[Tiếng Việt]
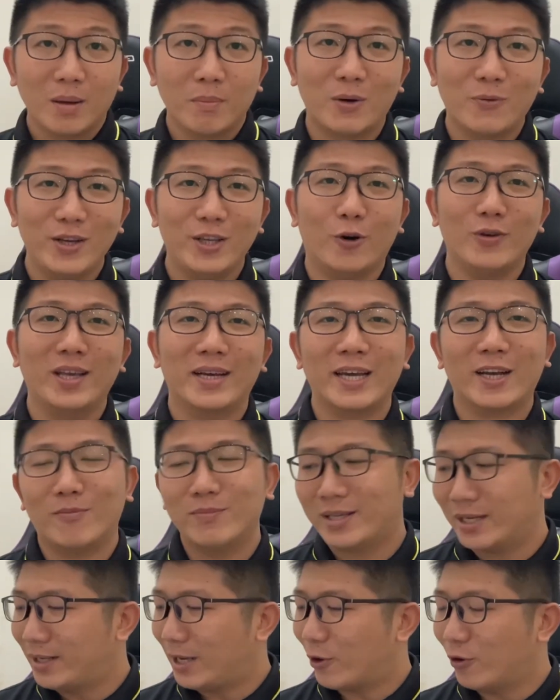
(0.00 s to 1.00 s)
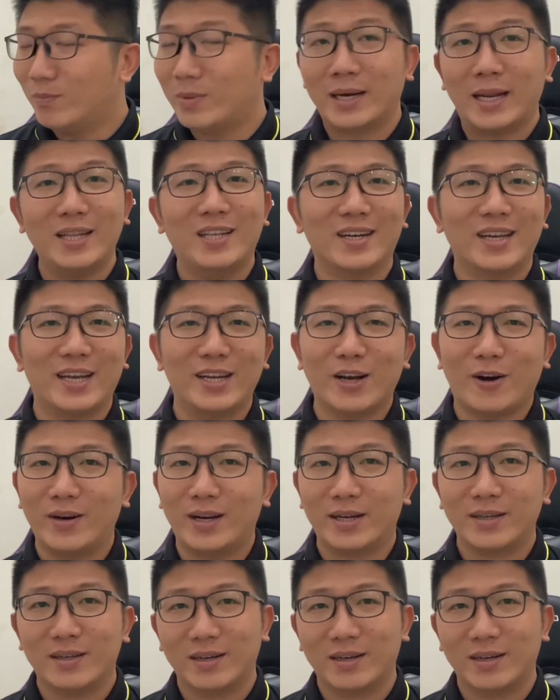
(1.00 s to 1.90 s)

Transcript: mình ví dụ như cái công trình này của mình đã thực hiện rồi nè